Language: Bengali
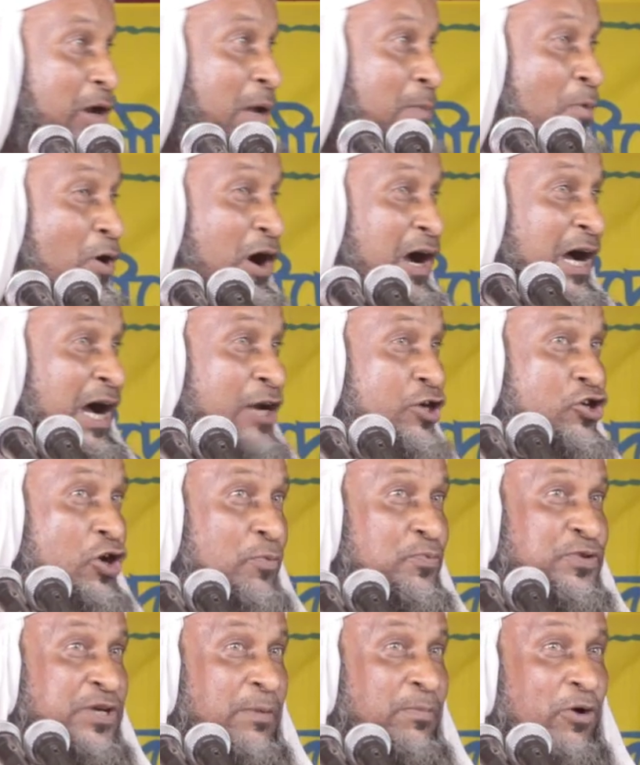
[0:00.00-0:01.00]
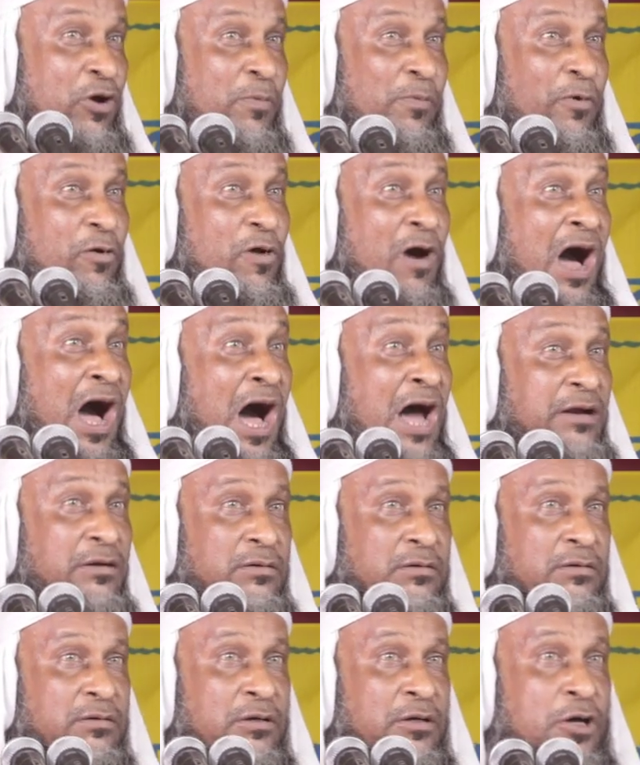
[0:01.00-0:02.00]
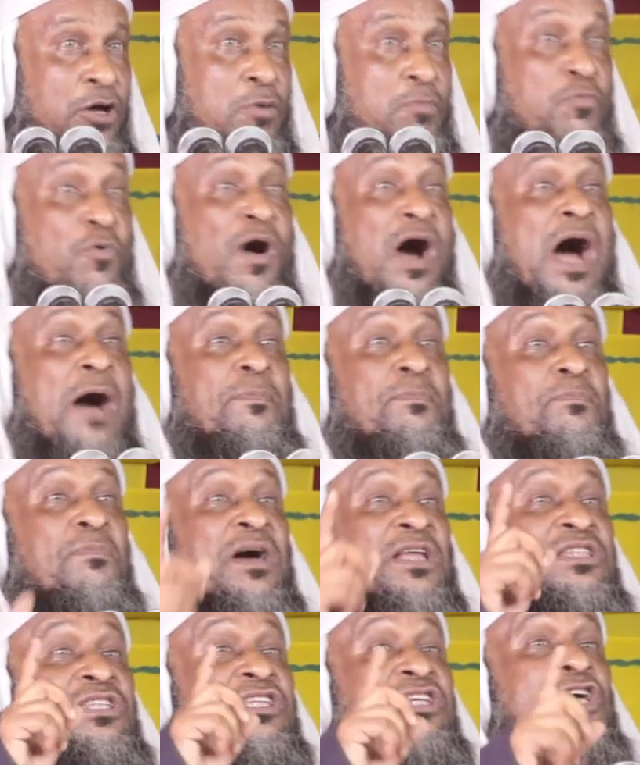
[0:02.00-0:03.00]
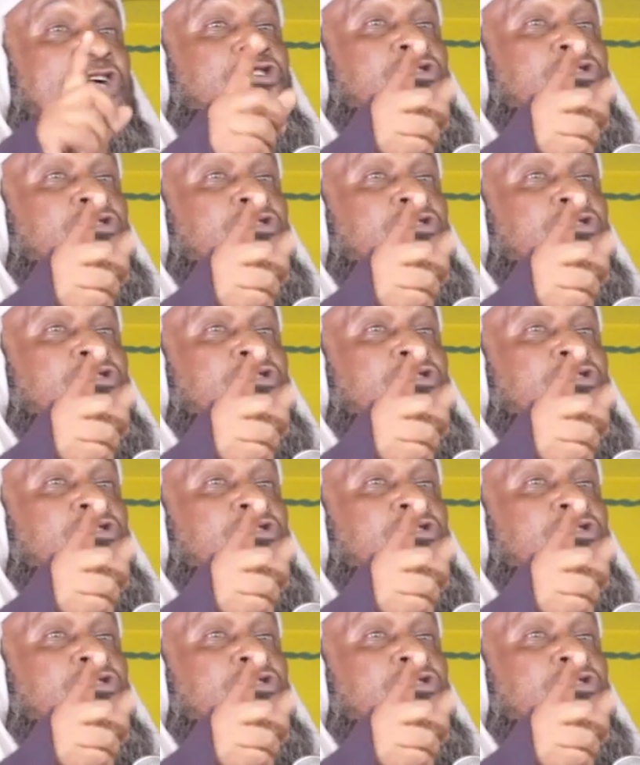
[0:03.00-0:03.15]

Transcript: হলে মক্কার সবচেয়ে বড় পোলোয়ান মোহাম্মদকে